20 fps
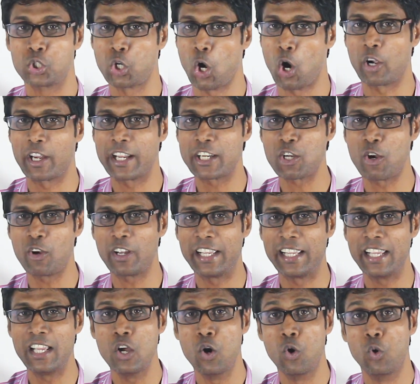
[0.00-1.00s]
সঙ্গে
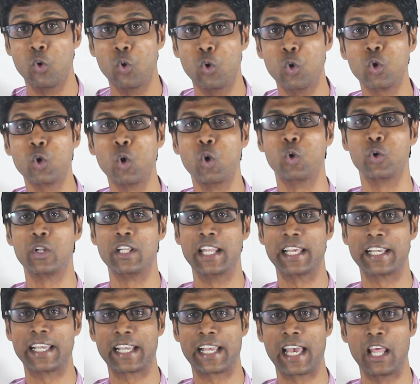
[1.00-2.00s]
সঙ্গে হুড়োহুড়ি
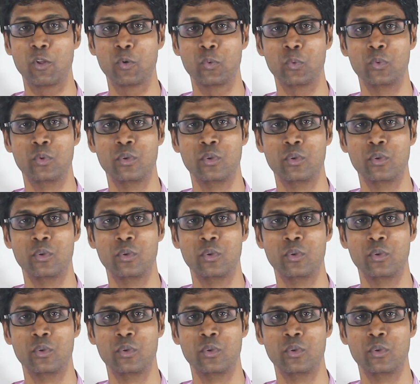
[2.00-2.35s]
লেগে গেল